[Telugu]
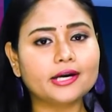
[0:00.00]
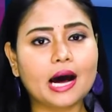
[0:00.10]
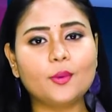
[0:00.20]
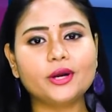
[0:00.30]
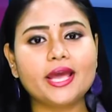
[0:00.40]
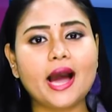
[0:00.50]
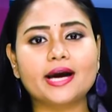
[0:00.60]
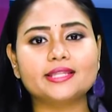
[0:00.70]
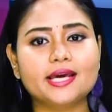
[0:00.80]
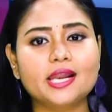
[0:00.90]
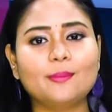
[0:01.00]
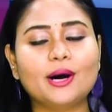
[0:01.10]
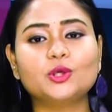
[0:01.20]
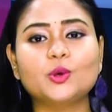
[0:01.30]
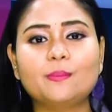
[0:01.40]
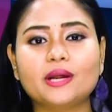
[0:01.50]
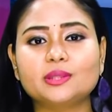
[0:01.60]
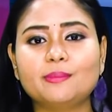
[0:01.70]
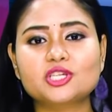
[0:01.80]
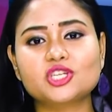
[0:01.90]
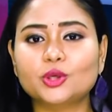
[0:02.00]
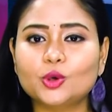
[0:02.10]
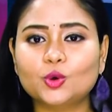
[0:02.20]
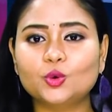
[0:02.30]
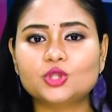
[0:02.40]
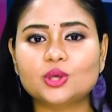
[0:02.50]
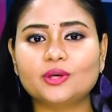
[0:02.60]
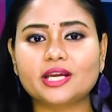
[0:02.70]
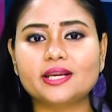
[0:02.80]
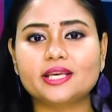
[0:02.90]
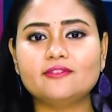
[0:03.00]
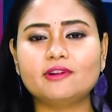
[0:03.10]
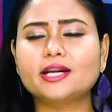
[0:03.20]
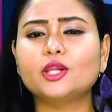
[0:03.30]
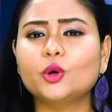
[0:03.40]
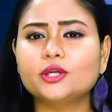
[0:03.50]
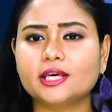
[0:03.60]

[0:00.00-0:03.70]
రాబోయే ఐదేళ్ల పాటు ప్రతిపక్షంలో కూర్చోవటానికి వారిలో